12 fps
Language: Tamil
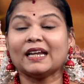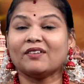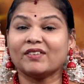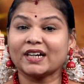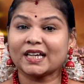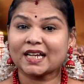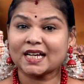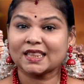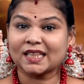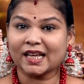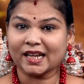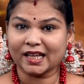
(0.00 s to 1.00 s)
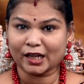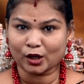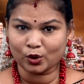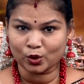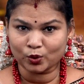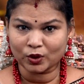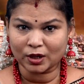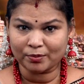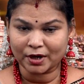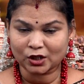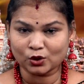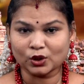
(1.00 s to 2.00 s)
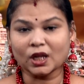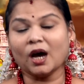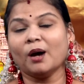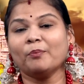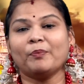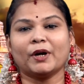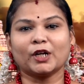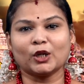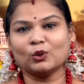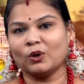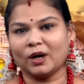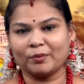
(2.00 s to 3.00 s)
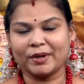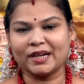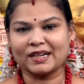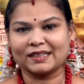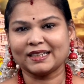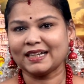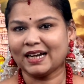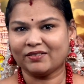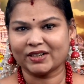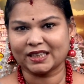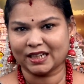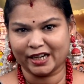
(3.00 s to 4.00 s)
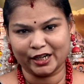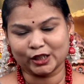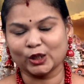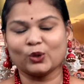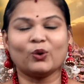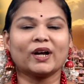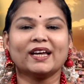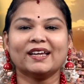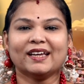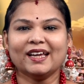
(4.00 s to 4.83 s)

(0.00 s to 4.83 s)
நவகிரகத்தில் இருக்கிற குருவுக்கு மட்டும்தான் பண்ணணும் அப்படின்றத கவனத்தில் எடுத்துக்கோங்க